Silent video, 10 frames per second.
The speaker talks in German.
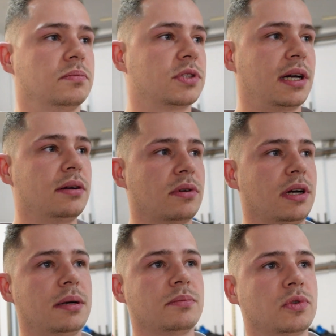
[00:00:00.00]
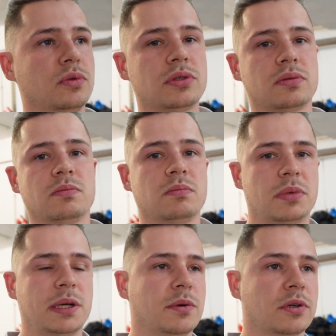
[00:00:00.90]
Zahlung haben, gut,
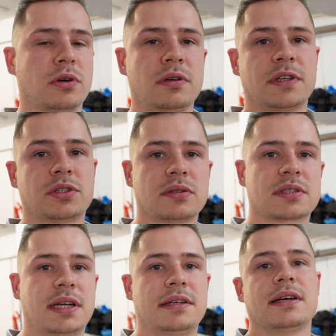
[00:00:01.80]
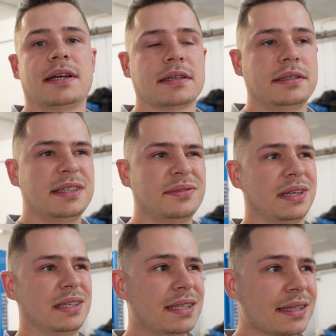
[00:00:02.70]
Paypal-Käuferschutz kann ich ja eigentlich nicht
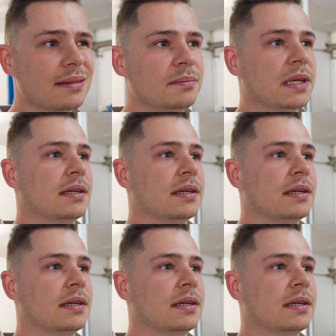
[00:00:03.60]
verlieren.